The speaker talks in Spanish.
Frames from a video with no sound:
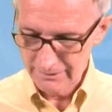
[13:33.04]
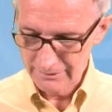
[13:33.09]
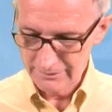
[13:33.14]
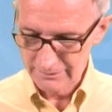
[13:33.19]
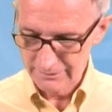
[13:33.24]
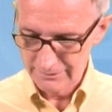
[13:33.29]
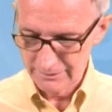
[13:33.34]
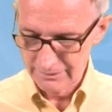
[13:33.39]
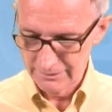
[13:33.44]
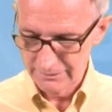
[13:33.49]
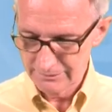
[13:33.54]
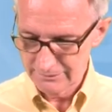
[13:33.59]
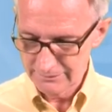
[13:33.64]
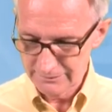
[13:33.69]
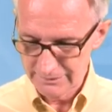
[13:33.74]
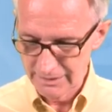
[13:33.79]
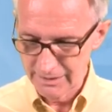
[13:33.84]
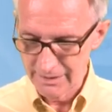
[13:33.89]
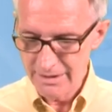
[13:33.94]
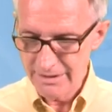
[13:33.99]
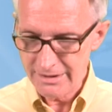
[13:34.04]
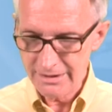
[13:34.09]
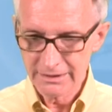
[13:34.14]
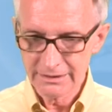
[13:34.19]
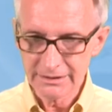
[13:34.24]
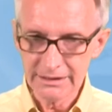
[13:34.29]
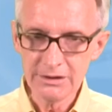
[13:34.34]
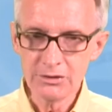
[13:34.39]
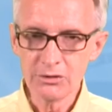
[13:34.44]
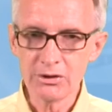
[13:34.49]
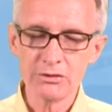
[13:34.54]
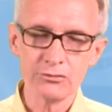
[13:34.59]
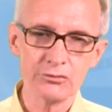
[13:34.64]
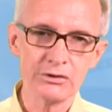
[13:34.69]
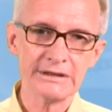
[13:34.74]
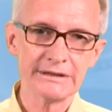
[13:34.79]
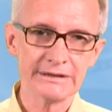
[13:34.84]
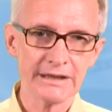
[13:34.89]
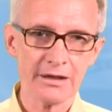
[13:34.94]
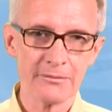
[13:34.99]
que tienen sentido en un
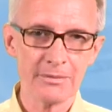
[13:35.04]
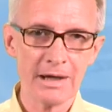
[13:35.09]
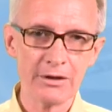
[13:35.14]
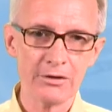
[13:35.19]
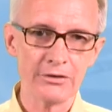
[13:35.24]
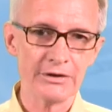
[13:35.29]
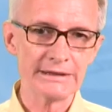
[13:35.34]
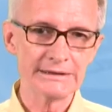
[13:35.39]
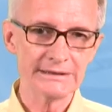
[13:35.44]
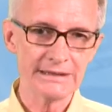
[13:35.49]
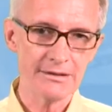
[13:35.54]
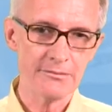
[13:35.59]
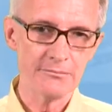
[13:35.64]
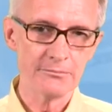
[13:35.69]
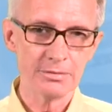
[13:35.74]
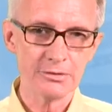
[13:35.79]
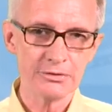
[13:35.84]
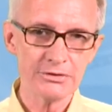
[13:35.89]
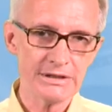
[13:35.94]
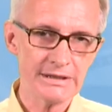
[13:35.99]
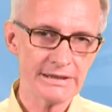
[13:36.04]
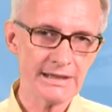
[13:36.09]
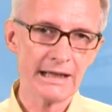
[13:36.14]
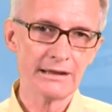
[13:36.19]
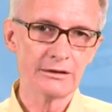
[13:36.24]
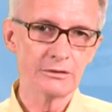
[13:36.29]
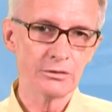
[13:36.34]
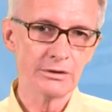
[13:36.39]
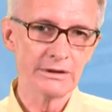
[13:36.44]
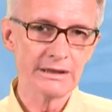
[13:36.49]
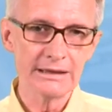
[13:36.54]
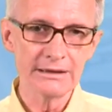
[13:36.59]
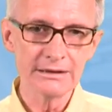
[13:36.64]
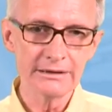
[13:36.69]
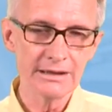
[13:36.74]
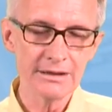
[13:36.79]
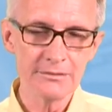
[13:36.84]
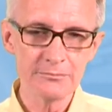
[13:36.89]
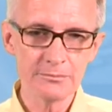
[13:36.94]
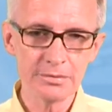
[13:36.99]
intervalo de tiempo. Si salto en el
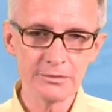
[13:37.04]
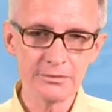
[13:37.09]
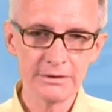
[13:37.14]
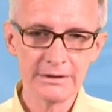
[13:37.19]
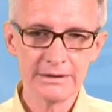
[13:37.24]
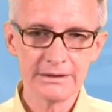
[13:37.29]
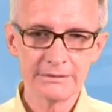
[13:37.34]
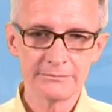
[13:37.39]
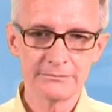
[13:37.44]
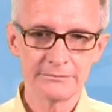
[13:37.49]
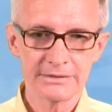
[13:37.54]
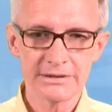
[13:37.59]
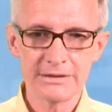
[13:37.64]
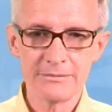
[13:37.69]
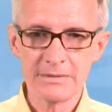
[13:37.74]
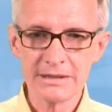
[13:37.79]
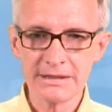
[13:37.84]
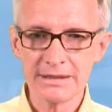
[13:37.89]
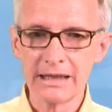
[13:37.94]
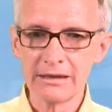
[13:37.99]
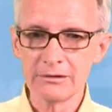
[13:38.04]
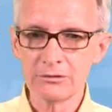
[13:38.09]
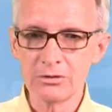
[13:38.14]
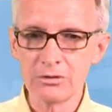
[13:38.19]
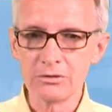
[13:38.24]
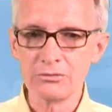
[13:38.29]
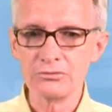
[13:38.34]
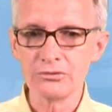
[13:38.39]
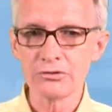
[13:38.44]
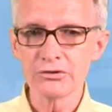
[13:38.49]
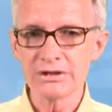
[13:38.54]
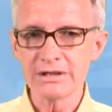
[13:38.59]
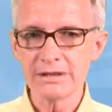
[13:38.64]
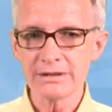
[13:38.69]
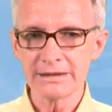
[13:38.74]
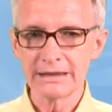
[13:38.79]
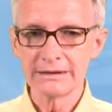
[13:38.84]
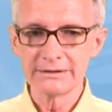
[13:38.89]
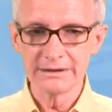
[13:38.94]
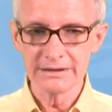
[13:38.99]
tiempo, si me salto unos
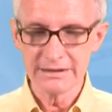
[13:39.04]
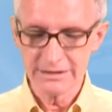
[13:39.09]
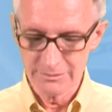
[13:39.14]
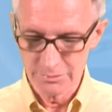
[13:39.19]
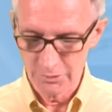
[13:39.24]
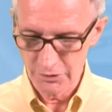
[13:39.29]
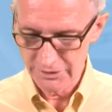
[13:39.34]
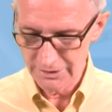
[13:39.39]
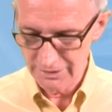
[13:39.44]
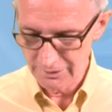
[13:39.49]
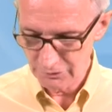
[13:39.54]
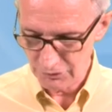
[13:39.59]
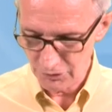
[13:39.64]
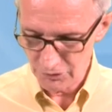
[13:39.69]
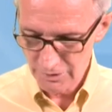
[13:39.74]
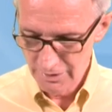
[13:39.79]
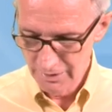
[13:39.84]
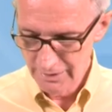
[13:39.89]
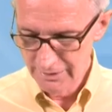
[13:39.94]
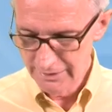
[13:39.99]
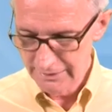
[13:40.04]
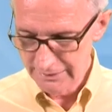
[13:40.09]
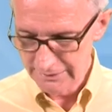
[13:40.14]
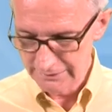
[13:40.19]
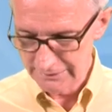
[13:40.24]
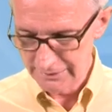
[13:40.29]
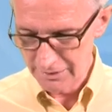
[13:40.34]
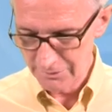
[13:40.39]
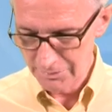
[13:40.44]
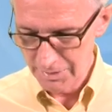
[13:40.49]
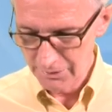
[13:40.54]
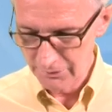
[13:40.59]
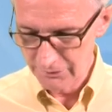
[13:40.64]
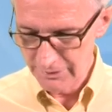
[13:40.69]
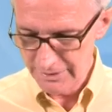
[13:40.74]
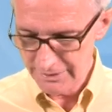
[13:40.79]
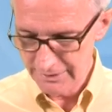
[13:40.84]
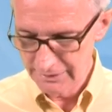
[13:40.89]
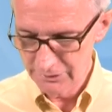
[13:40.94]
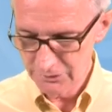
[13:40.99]
instantes y voy a otro intervalo
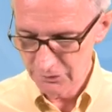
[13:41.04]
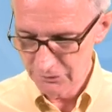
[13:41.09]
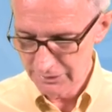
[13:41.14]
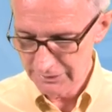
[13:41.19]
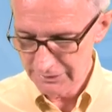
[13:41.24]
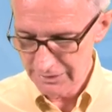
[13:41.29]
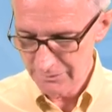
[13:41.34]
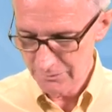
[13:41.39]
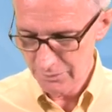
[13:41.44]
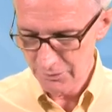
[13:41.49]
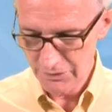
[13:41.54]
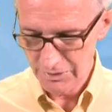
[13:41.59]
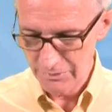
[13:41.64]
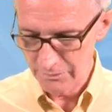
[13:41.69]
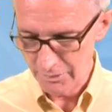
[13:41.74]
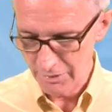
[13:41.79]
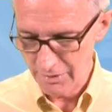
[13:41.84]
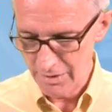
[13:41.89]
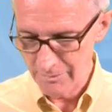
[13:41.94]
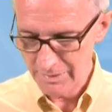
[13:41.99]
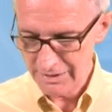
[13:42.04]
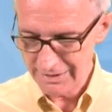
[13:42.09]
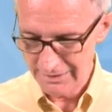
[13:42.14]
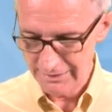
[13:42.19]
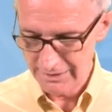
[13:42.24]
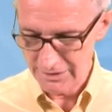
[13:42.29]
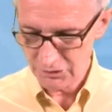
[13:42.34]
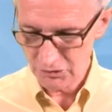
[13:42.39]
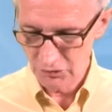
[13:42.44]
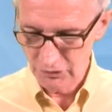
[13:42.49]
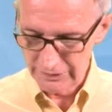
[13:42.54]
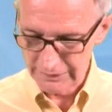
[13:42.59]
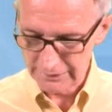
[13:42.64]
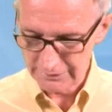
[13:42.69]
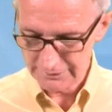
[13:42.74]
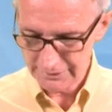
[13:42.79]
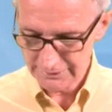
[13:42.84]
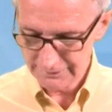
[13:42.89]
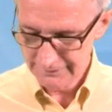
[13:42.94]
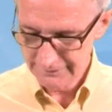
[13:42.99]
distinto de tiempos, el problema se desconecta.